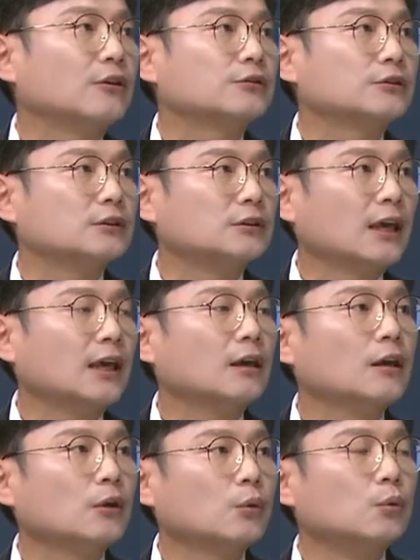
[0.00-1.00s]

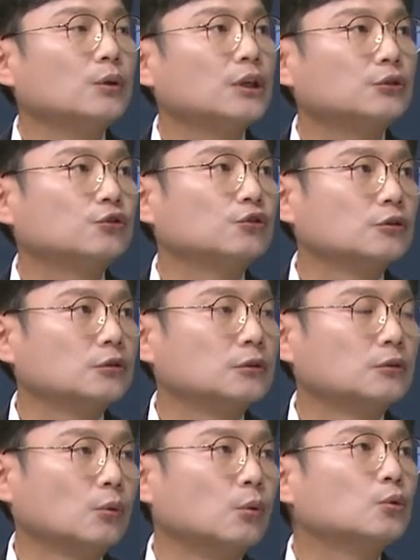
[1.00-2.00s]
바이러스의 공기
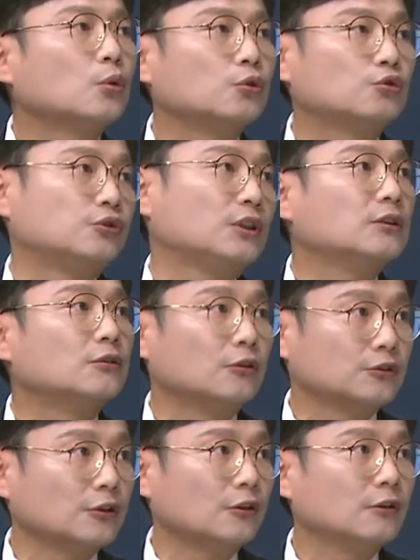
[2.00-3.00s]
중 농도를 줄이는
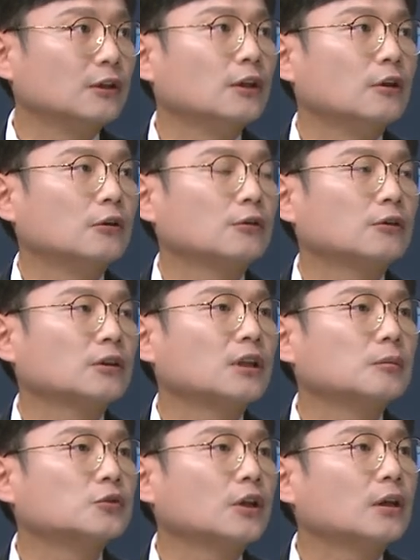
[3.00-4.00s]
거죠. 네. 어, 그렇기
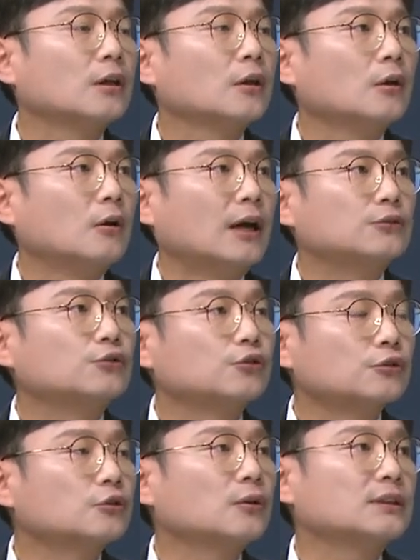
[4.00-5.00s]
때문에 아주
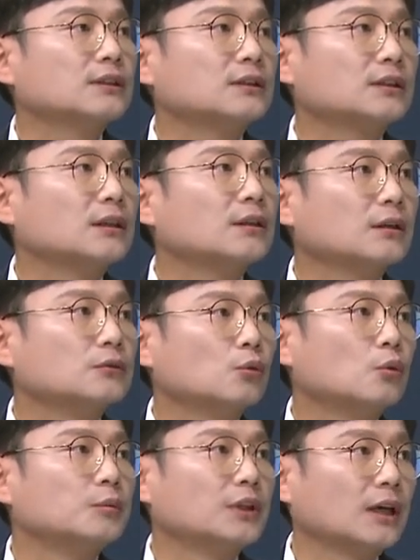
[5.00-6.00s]
중증 환자들한테는
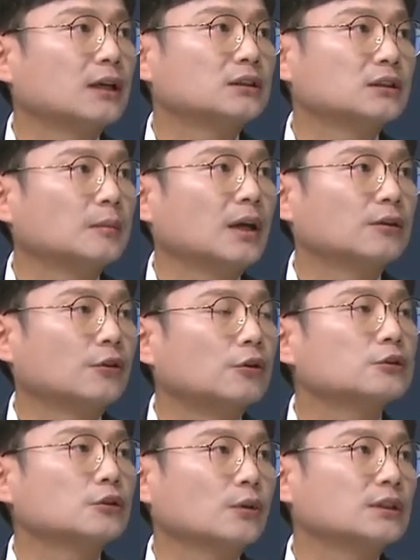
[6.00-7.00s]
도움이 되겠지만
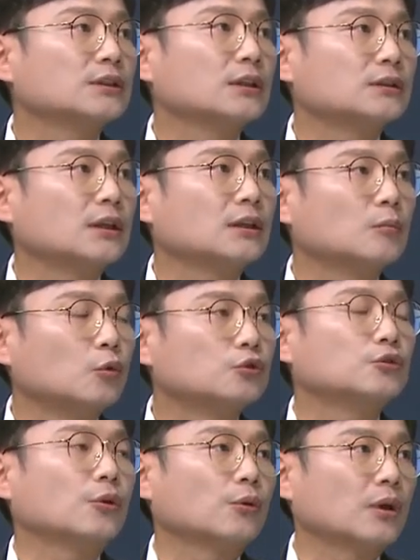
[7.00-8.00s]
경증의 환자들한테
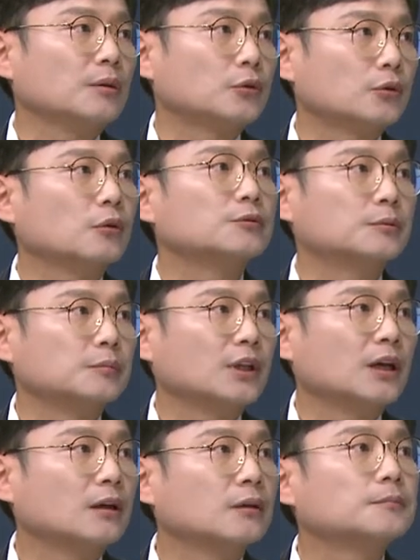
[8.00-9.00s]
모두 적용할 필요는
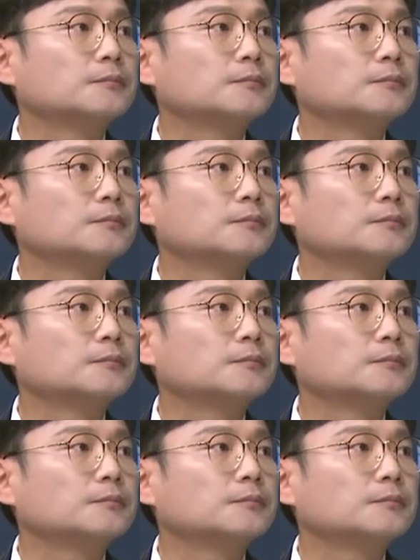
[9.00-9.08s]
없습니다.